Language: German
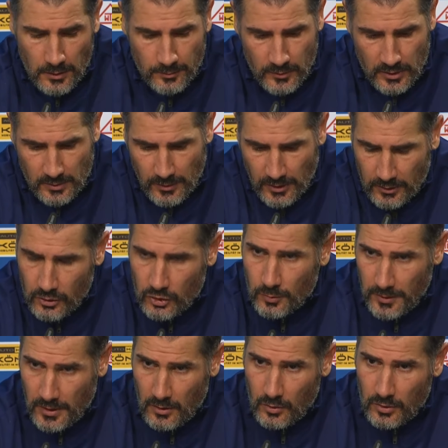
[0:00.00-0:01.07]
Ähm, das machen die
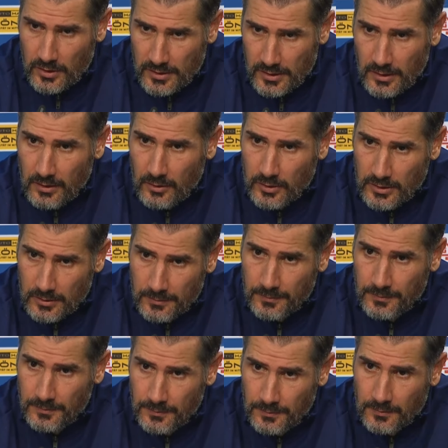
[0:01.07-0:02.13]
Spieler unter sich aus.
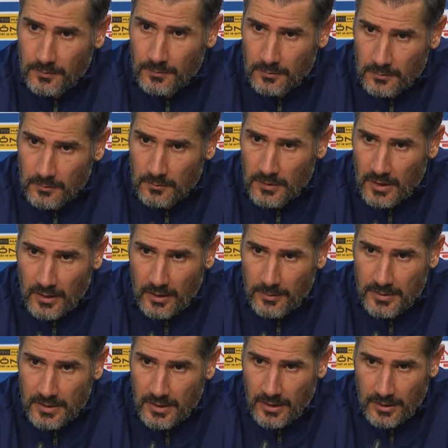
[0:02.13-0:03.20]
Da
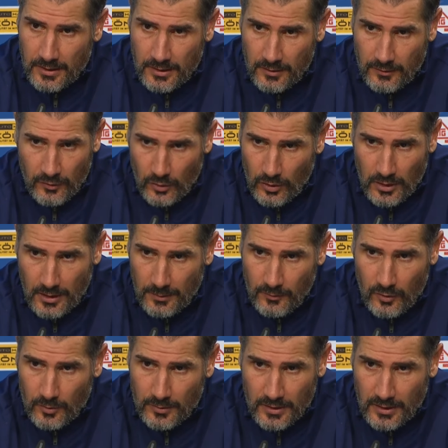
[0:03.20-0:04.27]
gibt es keine Vorgaben
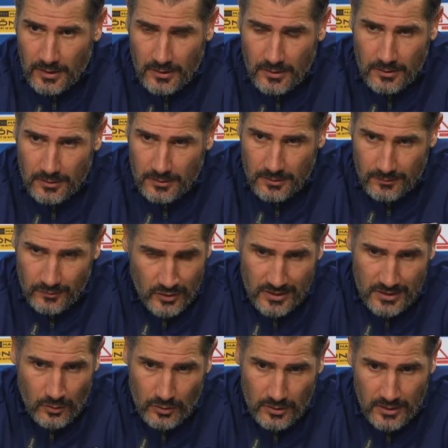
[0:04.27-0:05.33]
vom Trainer, wird
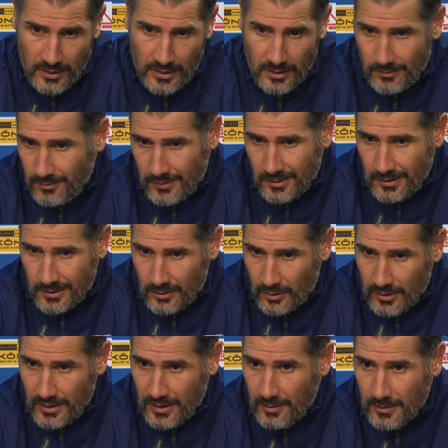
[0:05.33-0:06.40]
es auch nie geben. Das
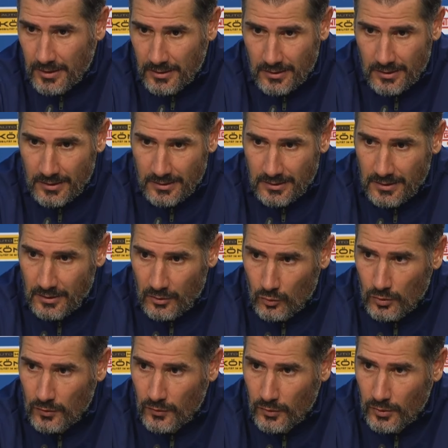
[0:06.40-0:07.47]
soll der machen, der sich
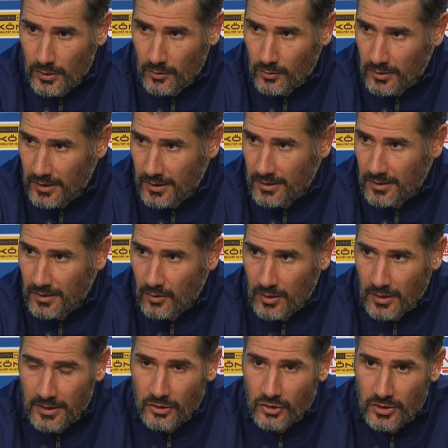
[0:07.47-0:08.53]
gut fühlt und der ihn dann
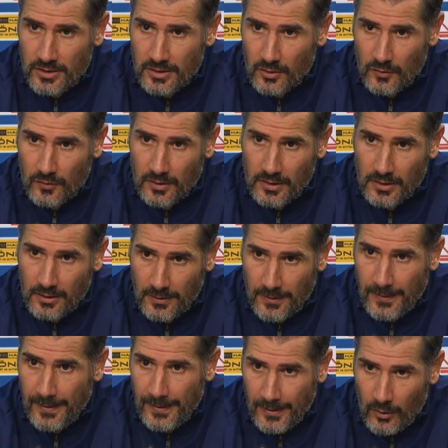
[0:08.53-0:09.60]
auch reinschießt, hoffentlich.
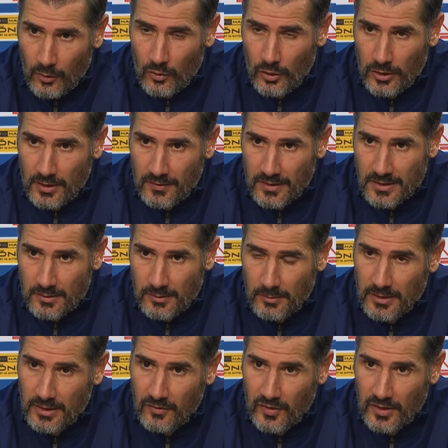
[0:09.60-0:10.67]
Und heute war es
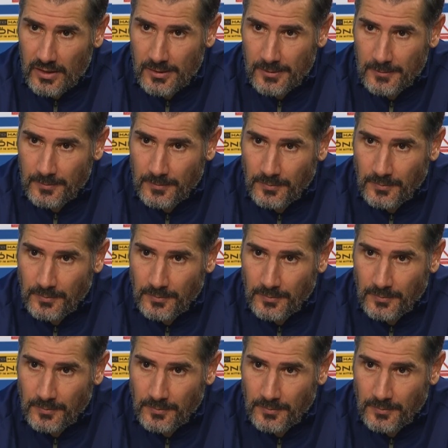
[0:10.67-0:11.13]
zweimal der Fall.